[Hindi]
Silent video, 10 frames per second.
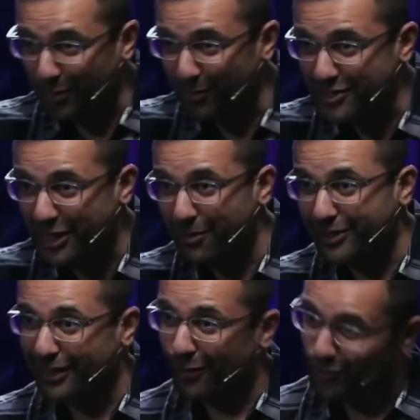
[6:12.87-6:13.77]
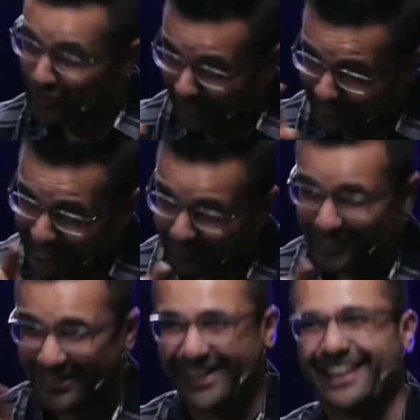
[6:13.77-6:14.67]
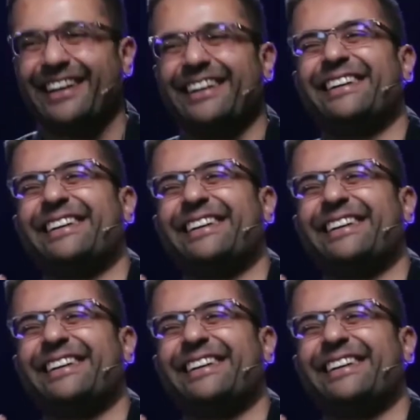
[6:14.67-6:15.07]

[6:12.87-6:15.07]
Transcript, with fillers: वो भी मजे की बात है लोग चलान से बचने के लिए